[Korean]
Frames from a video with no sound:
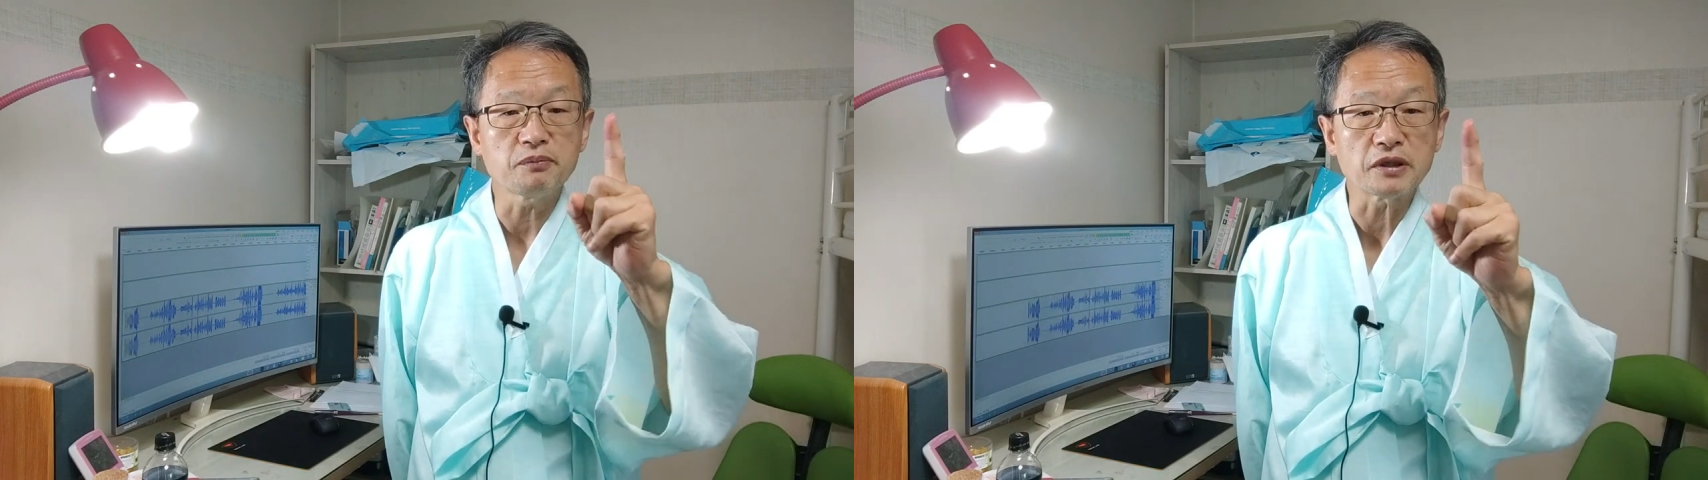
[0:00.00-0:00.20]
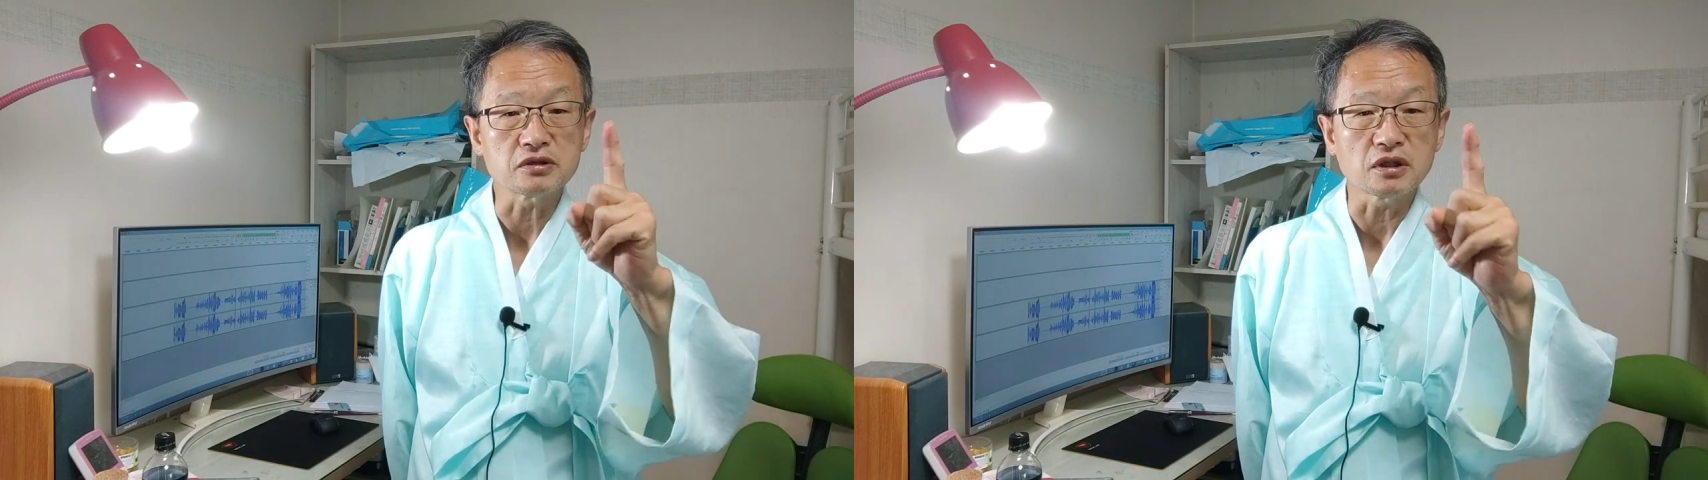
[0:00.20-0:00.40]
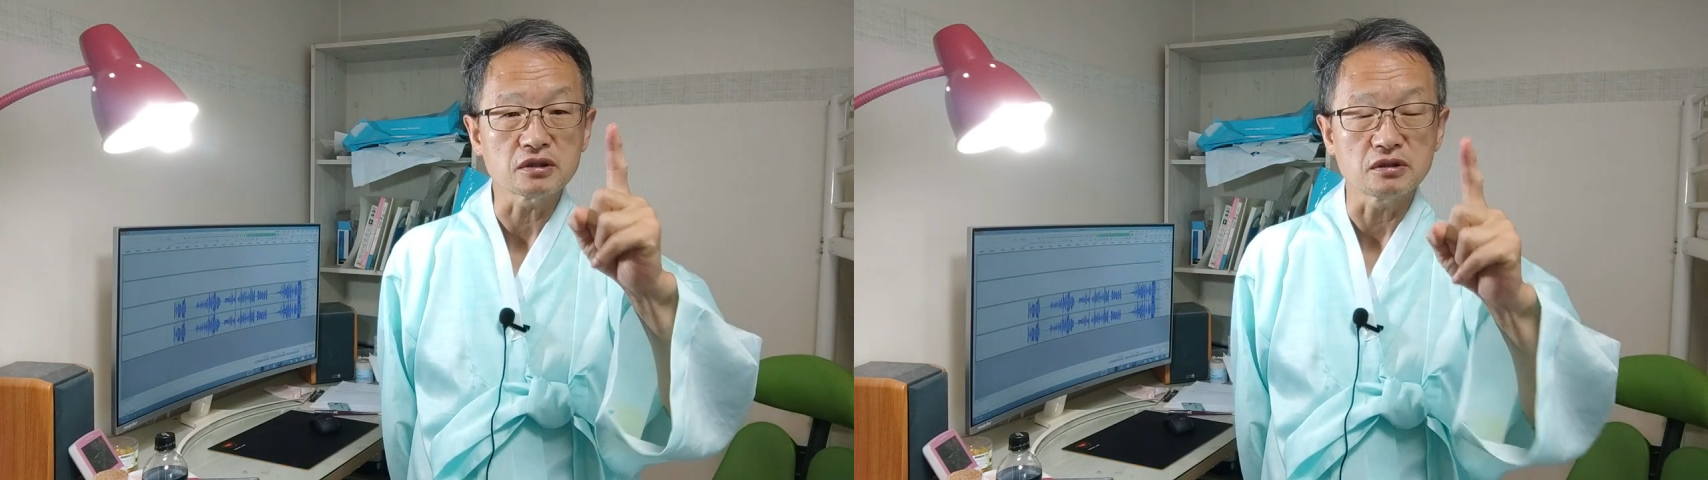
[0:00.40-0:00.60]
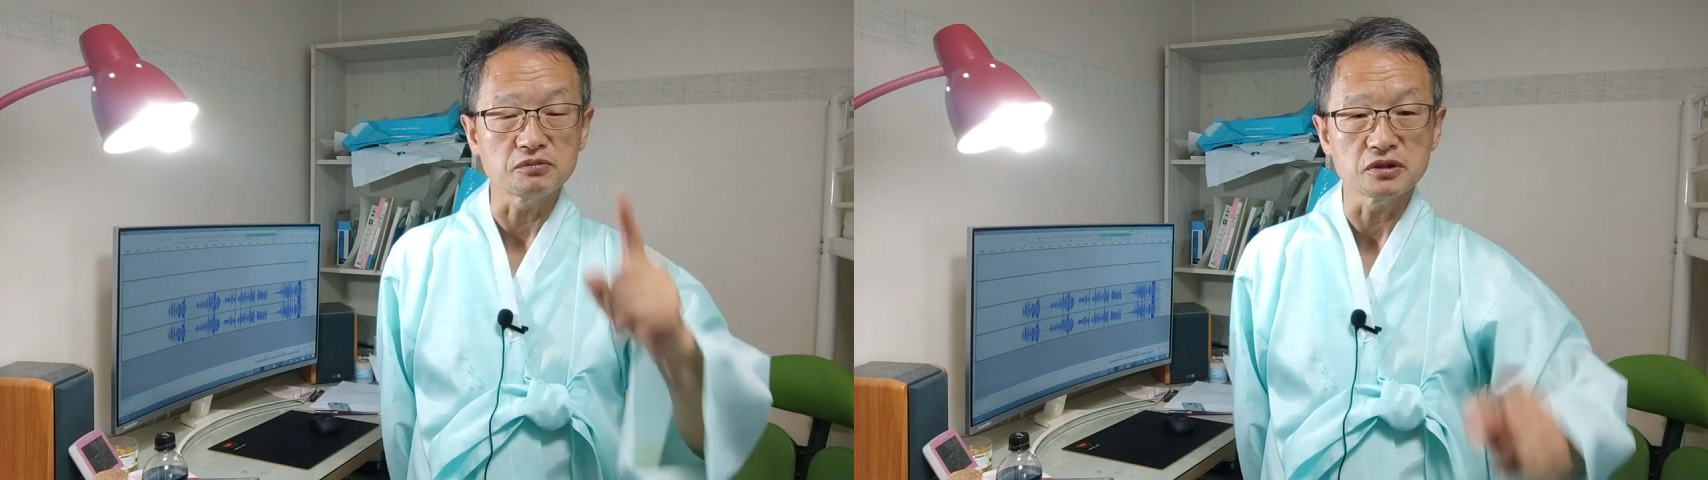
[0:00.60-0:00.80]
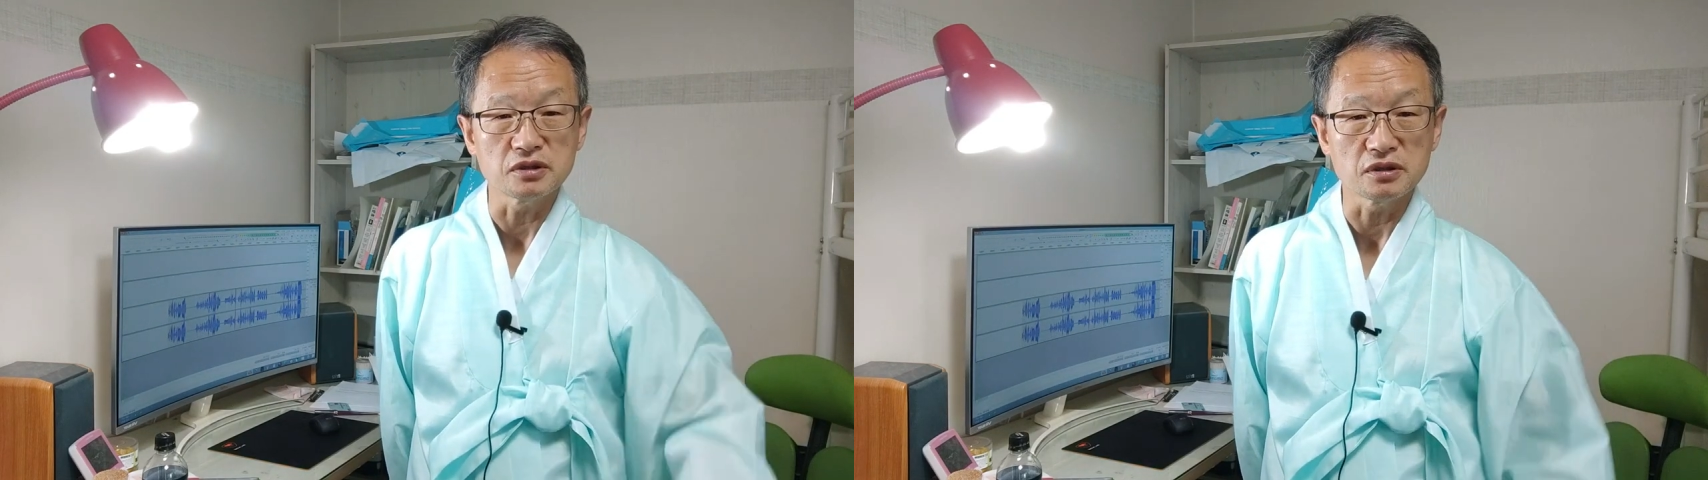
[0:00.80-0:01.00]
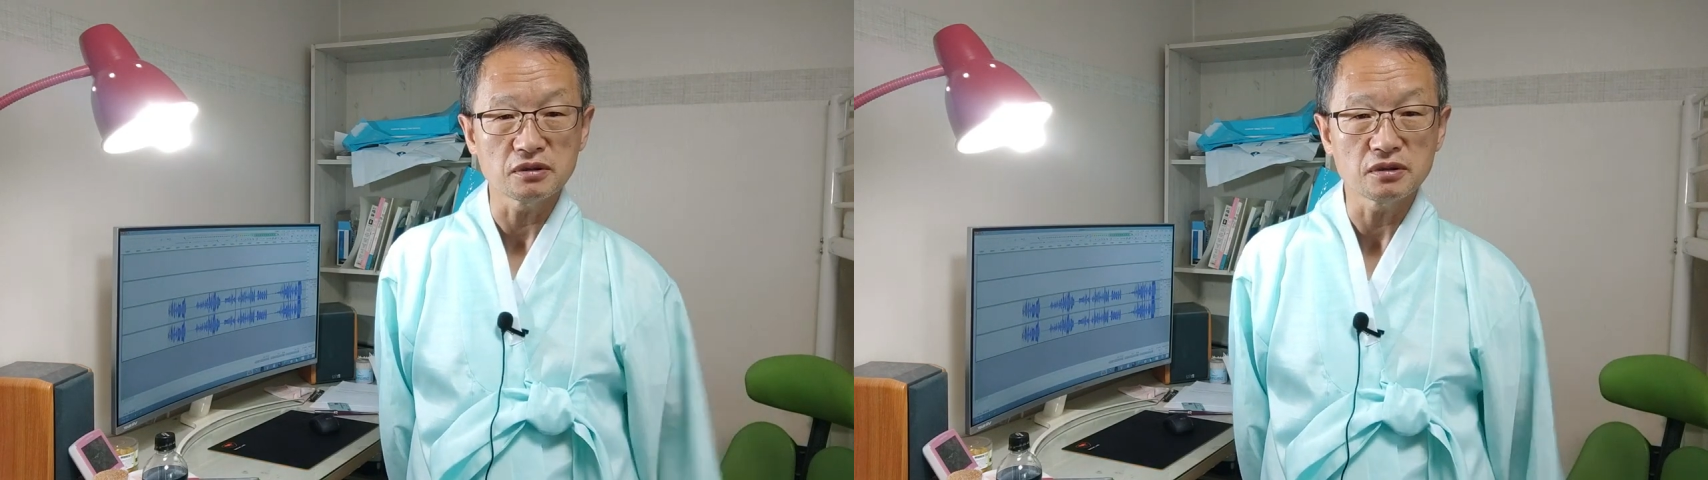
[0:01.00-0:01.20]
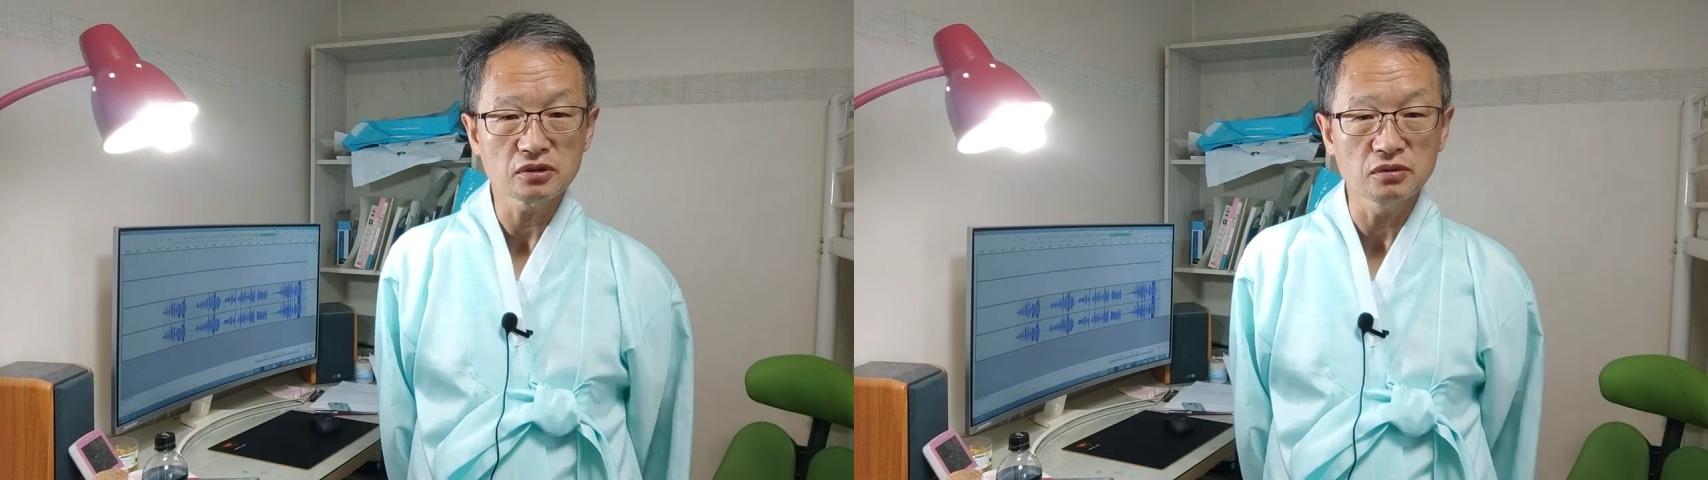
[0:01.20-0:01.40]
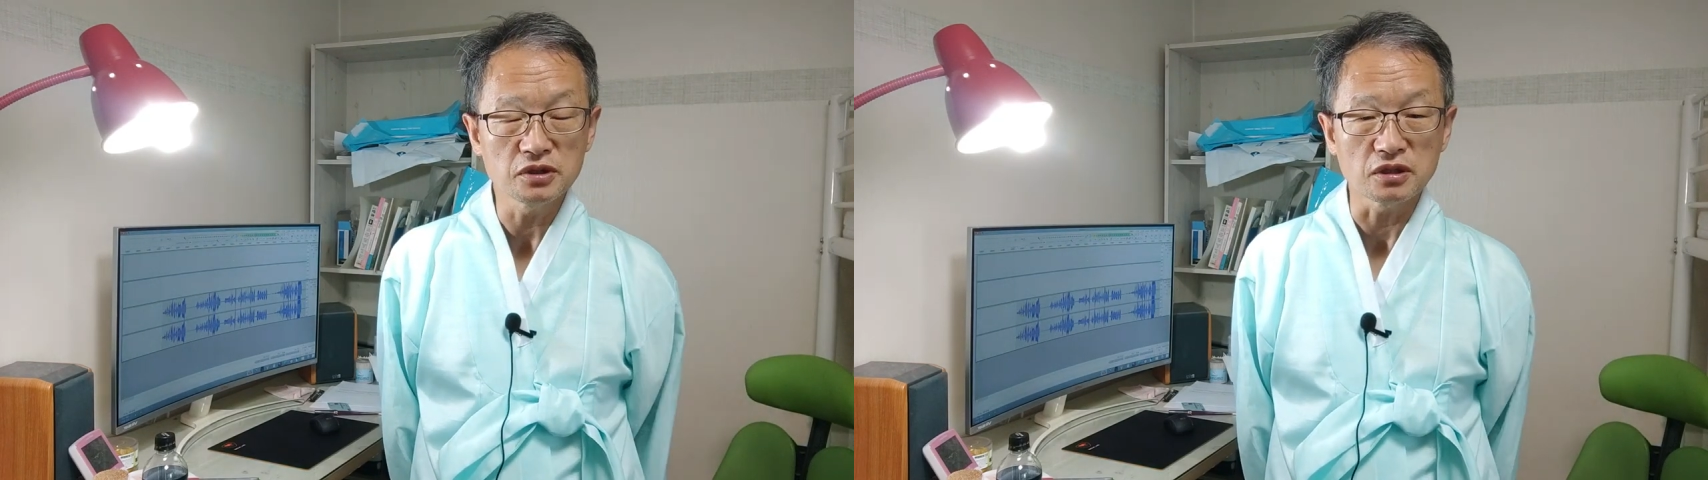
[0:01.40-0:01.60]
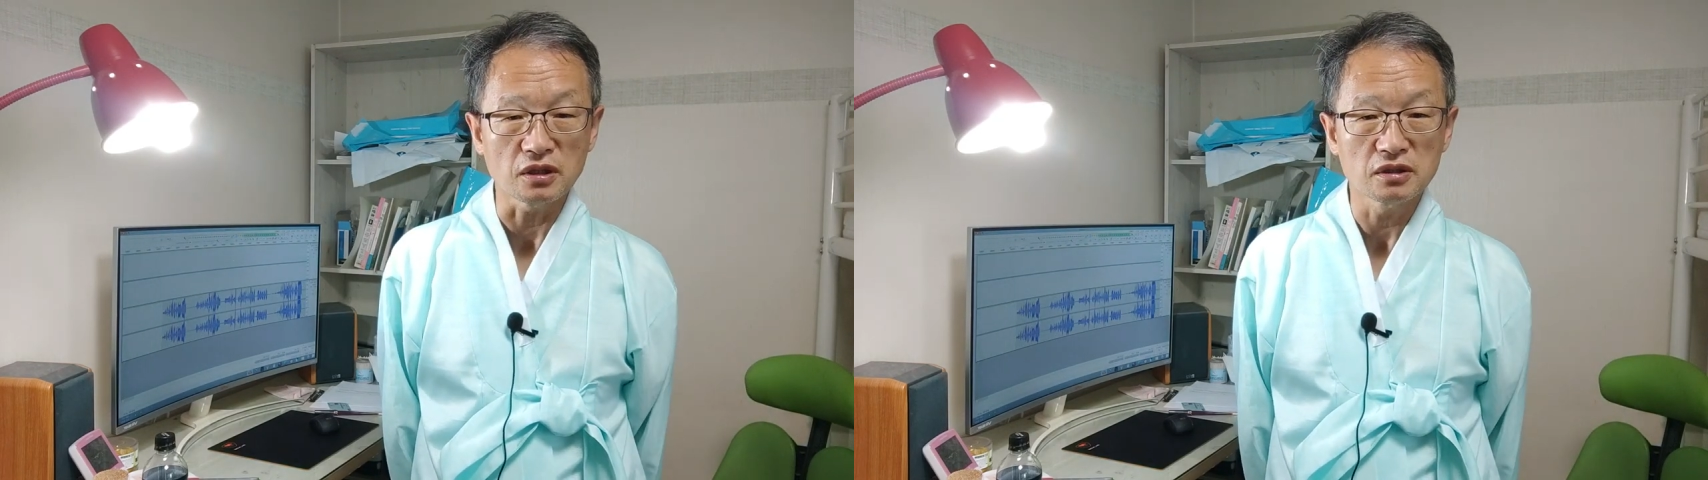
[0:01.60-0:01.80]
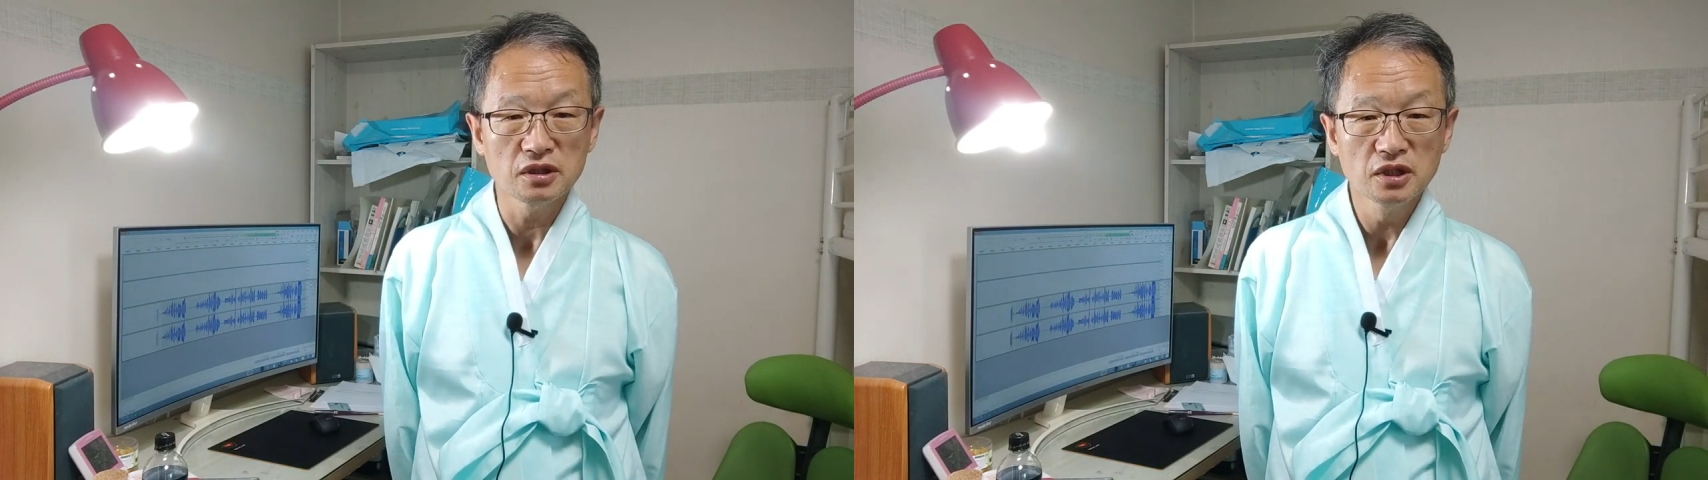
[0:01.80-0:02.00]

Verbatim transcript: 빠졌다고 겁니다.